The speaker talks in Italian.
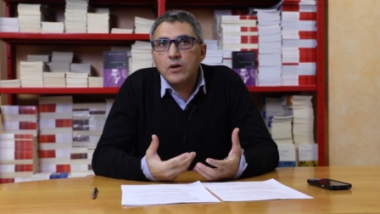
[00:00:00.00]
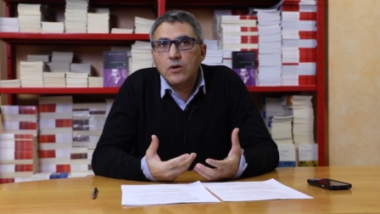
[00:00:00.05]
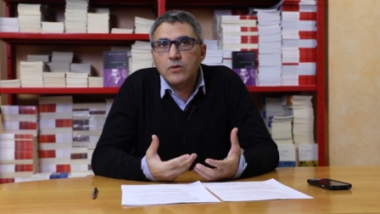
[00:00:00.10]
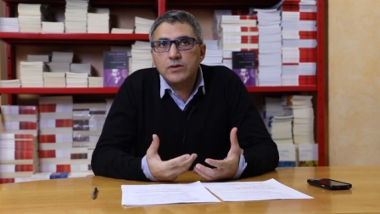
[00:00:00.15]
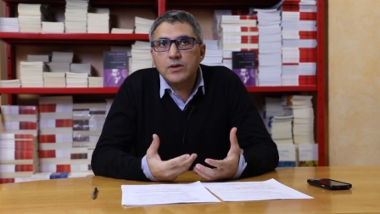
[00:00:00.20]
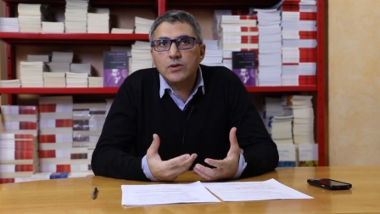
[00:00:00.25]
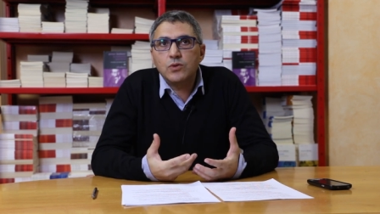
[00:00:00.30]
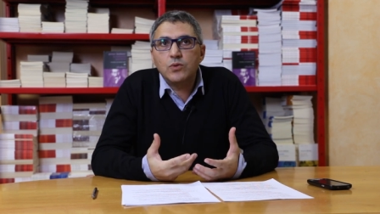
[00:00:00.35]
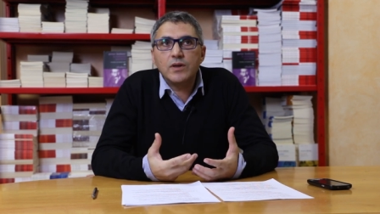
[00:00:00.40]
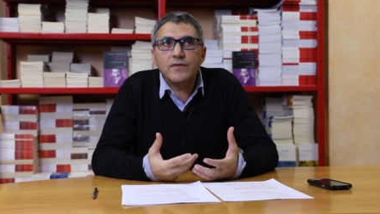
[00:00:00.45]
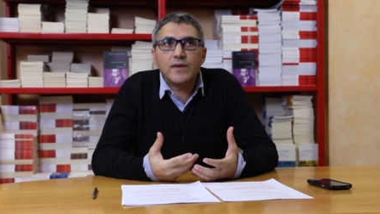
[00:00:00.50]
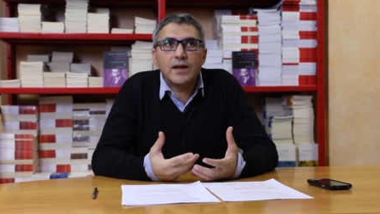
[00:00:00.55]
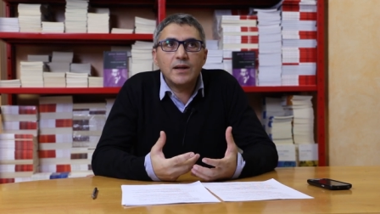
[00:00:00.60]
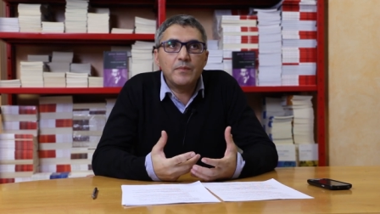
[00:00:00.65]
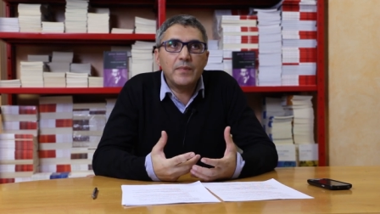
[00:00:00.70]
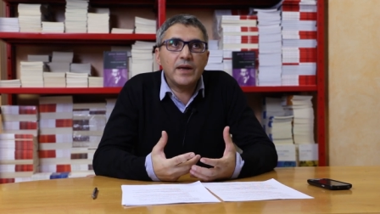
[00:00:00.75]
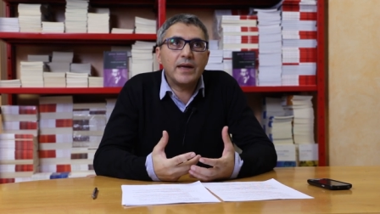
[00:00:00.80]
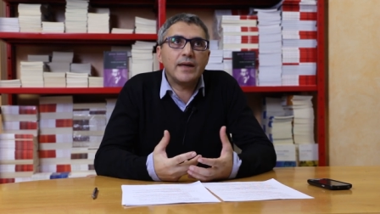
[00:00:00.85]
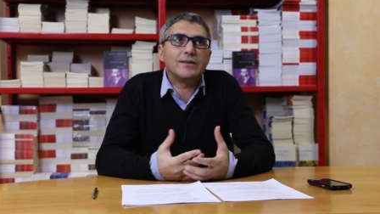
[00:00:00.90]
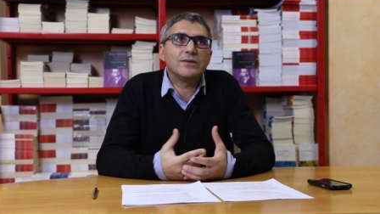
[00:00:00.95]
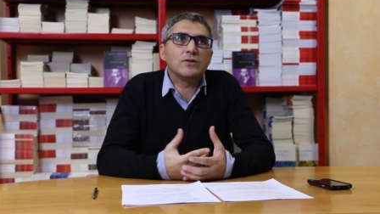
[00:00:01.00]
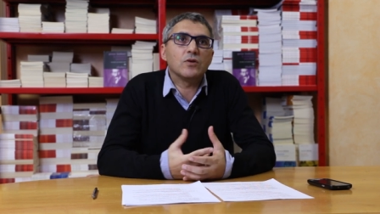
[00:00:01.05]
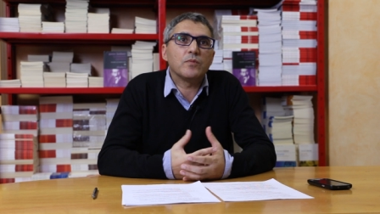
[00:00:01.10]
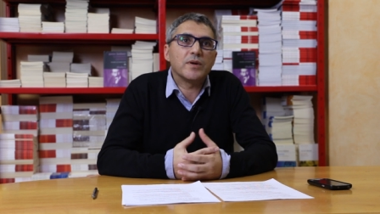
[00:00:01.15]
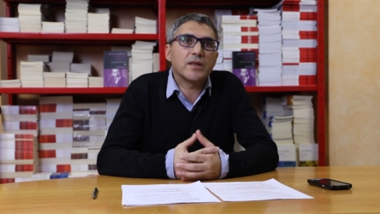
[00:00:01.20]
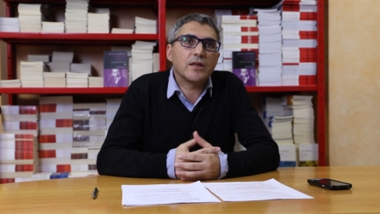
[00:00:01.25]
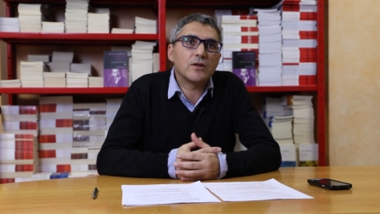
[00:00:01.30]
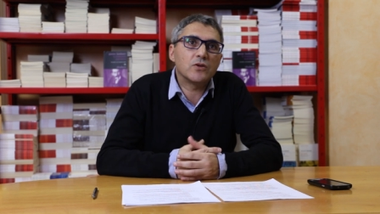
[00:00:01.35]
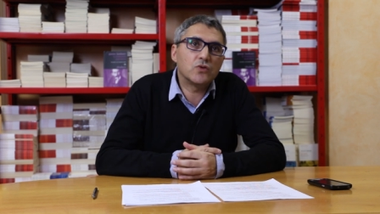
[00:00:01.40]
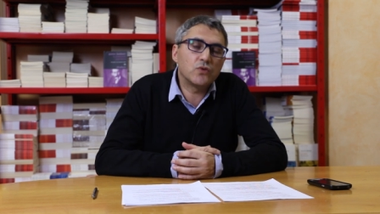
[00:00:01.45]
costituiva il mezzo
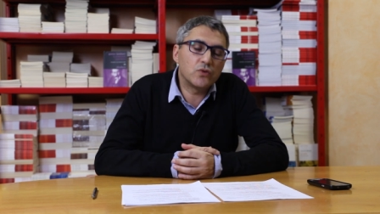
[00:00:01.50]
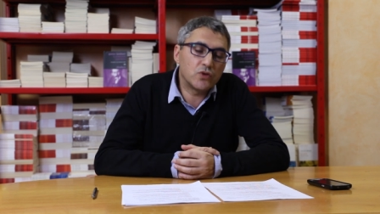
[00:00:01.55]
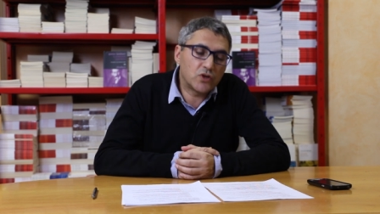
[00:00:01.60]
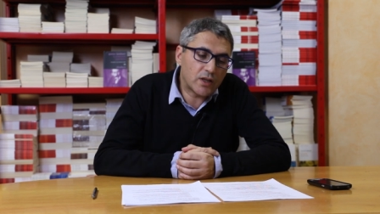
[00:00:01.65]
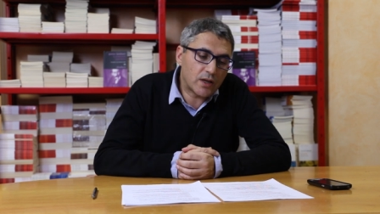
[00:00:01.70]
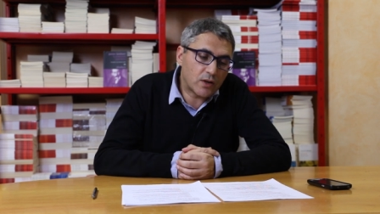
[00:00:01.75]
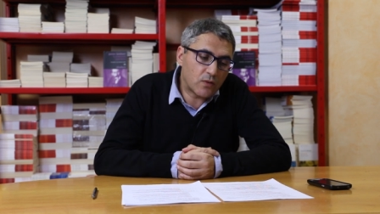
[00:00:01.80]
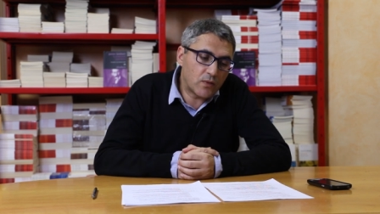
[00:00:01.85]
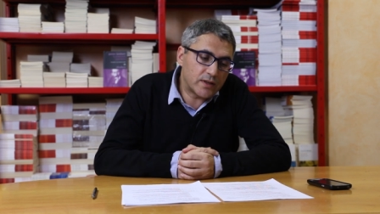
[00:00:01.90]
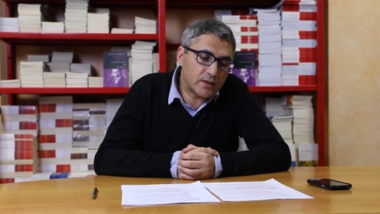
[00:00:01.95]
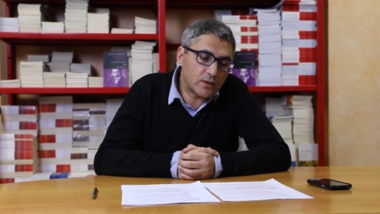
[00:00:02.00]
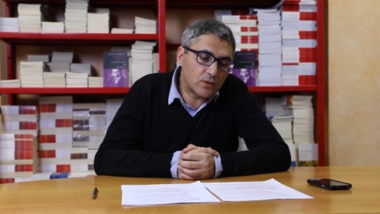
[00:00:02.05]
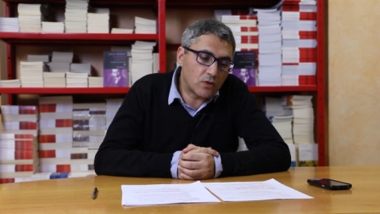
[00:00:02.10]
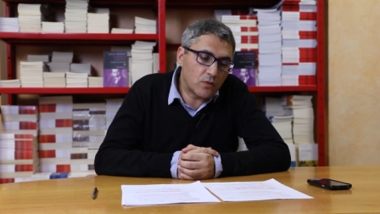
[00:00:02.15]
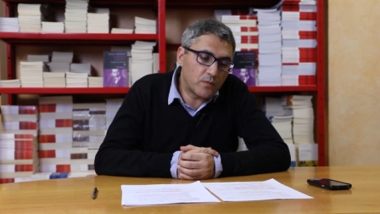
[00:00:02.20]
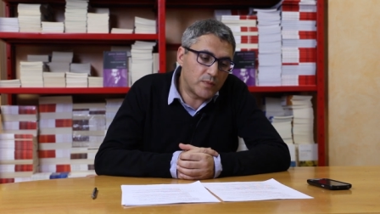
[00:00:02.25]
per raggiungere questo